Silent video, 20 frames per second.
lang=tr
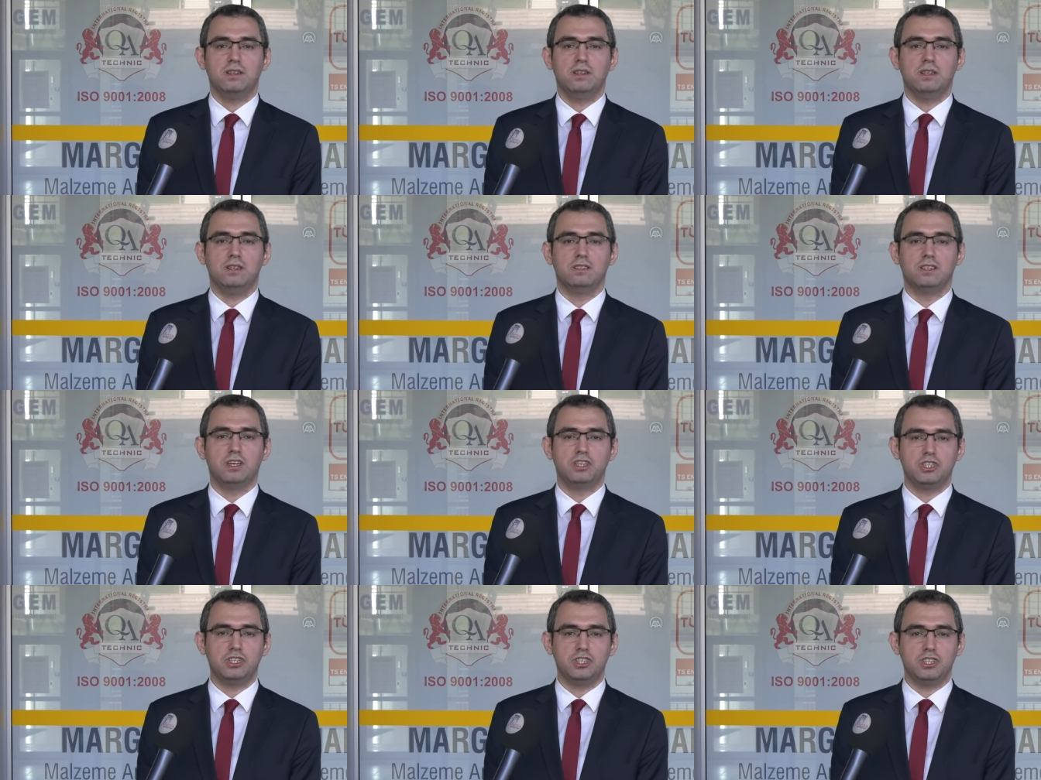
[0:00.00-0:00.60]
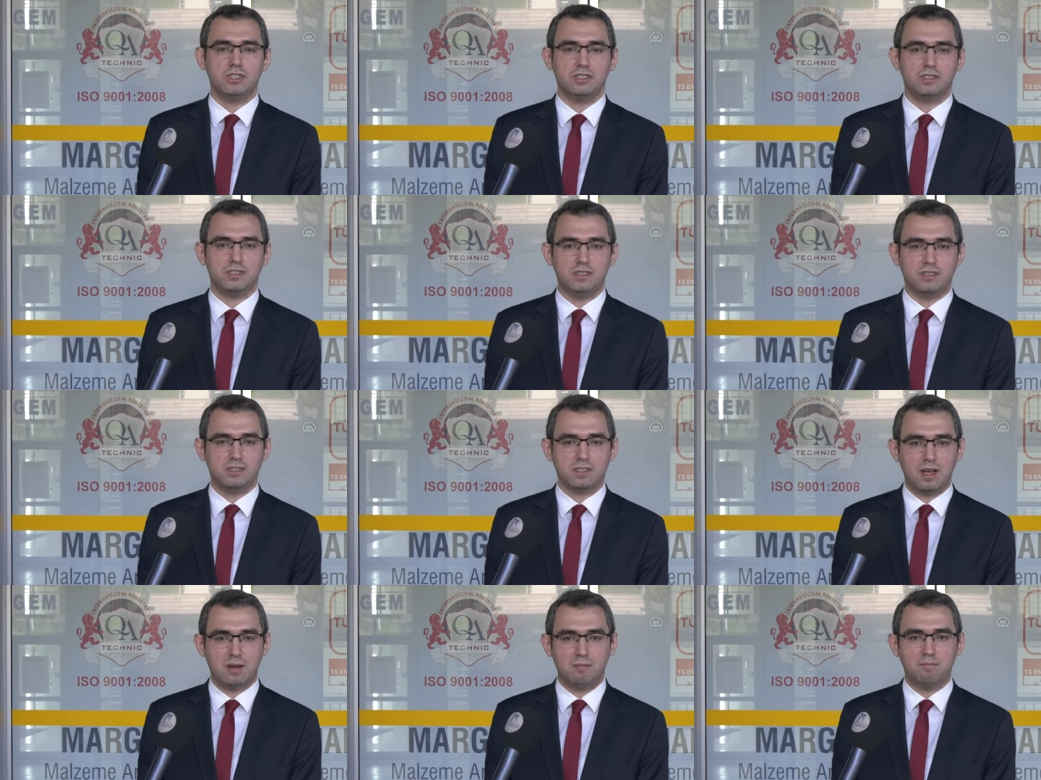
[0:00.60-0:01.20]
e, taşıyıcı
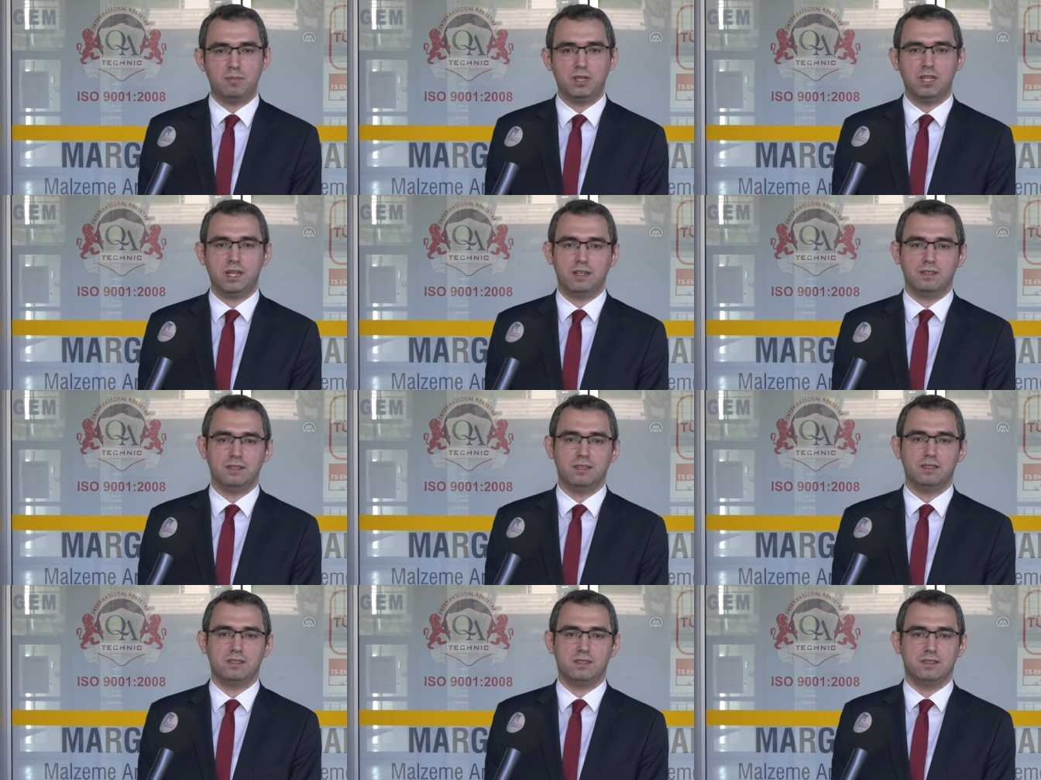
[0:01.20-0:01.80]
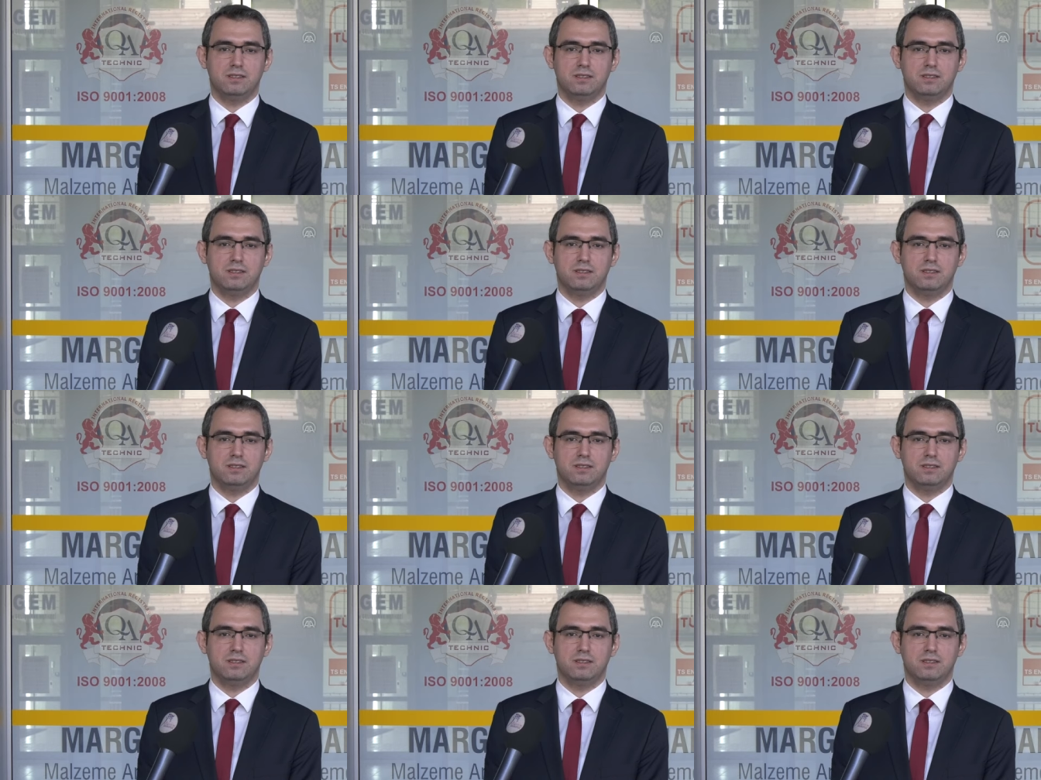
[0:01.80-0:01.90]
sistem planları,